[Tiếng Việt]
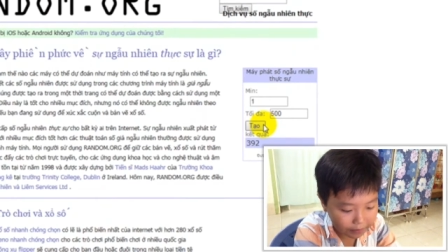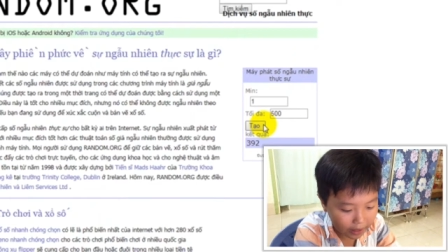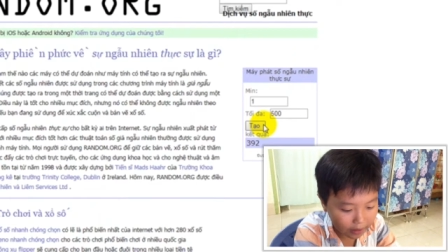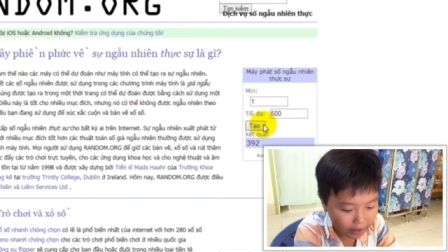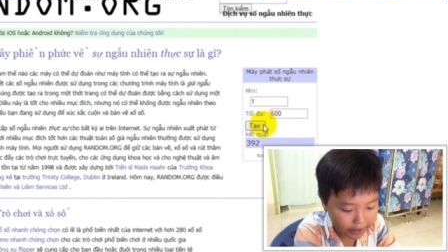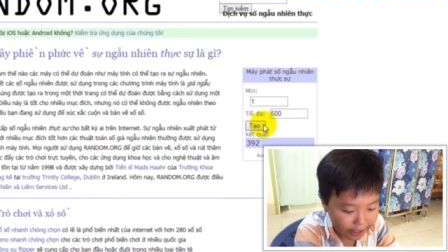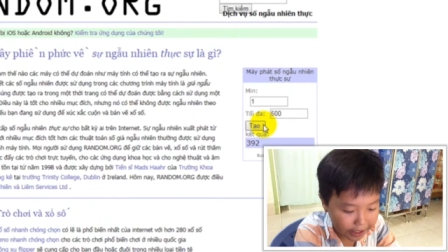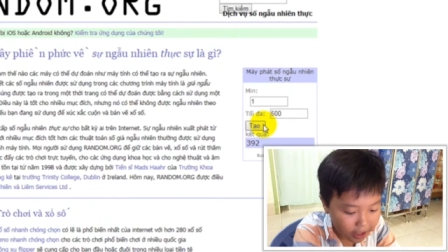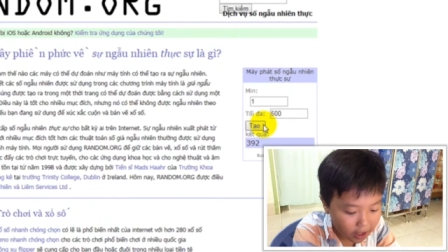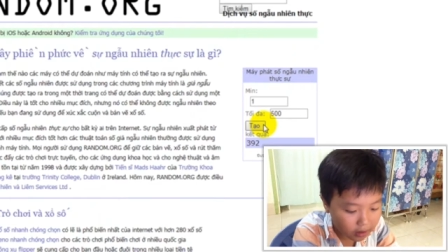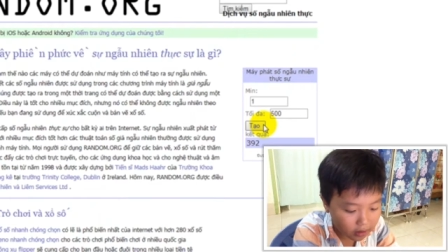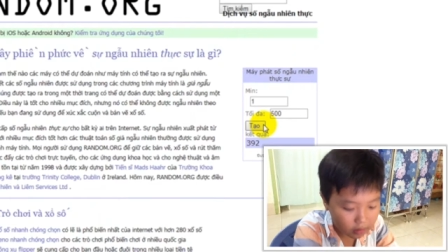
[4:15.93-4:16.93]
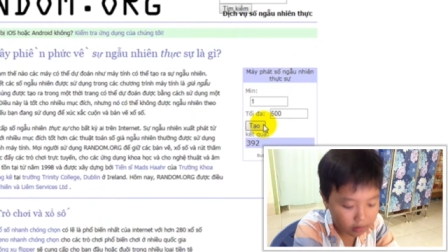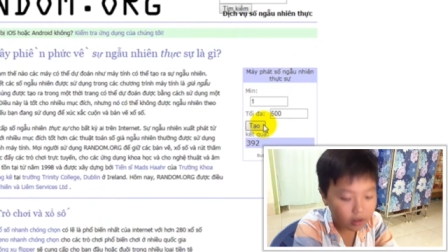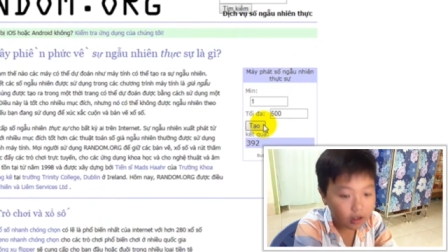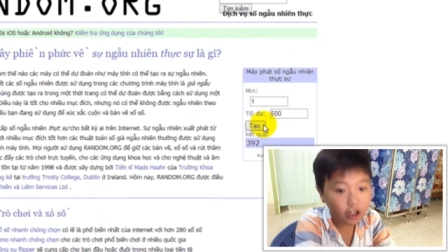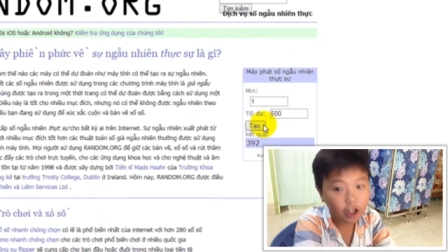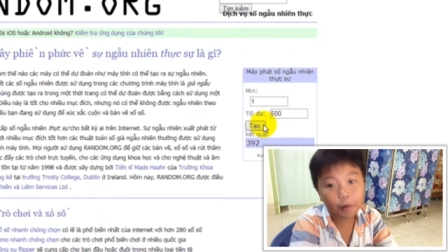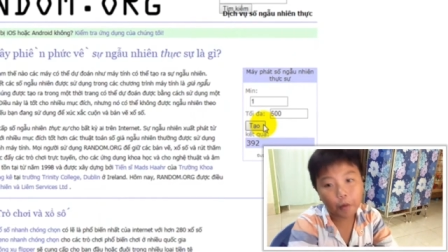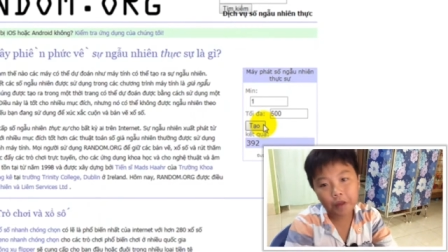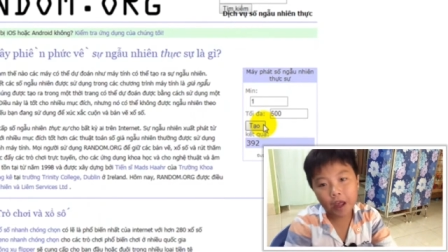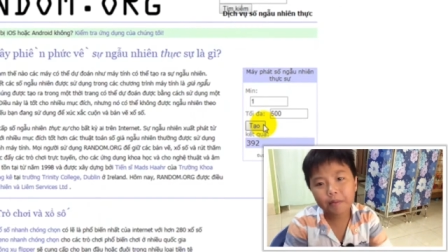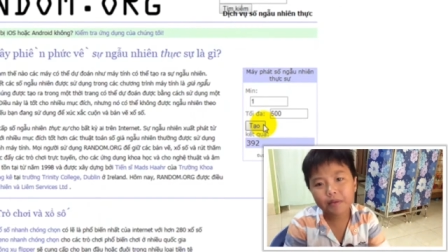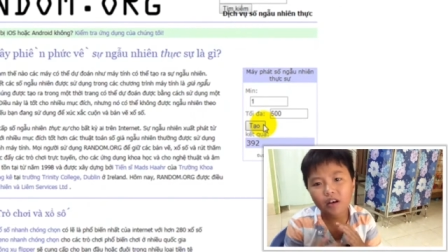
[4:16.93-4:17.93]
theo là giải nhất là một
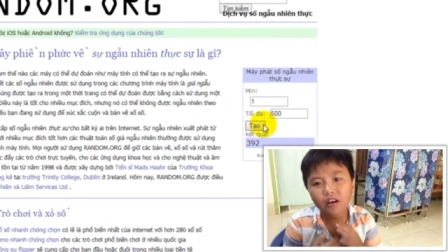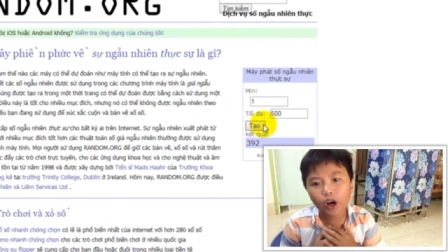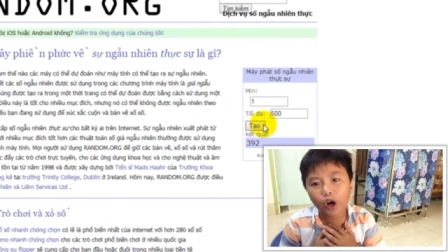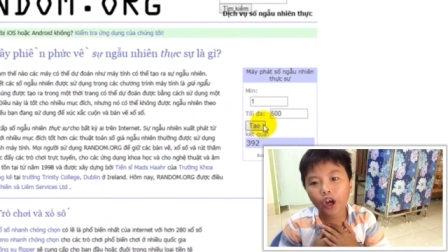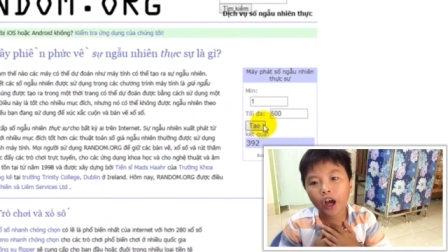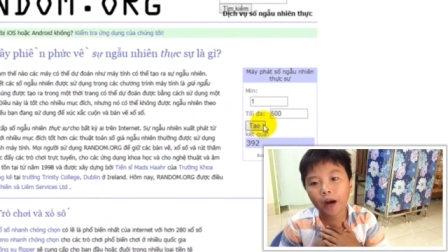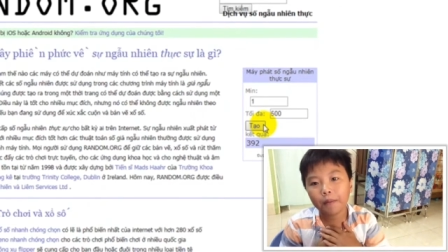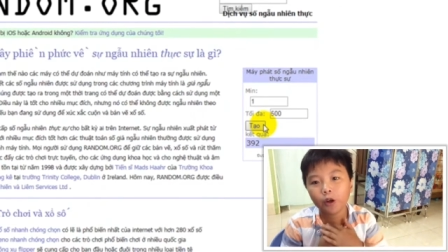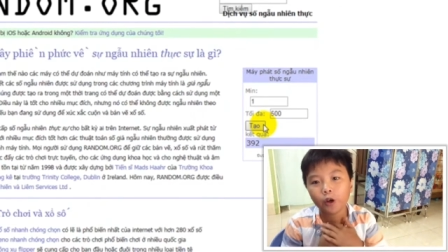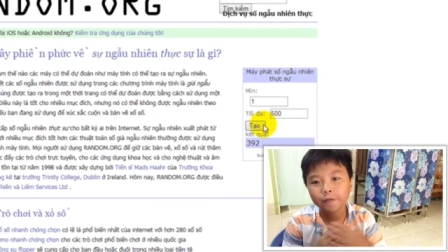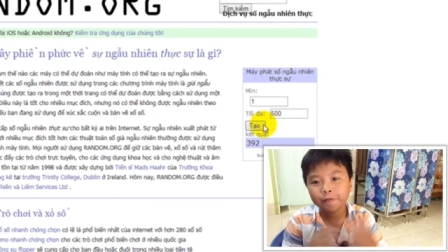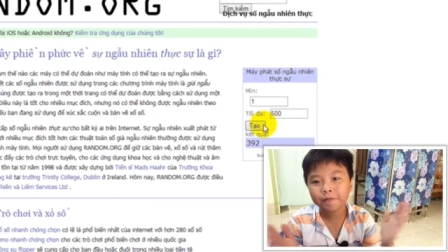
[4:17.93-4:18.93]
giải mình rất là hồi hộp luôn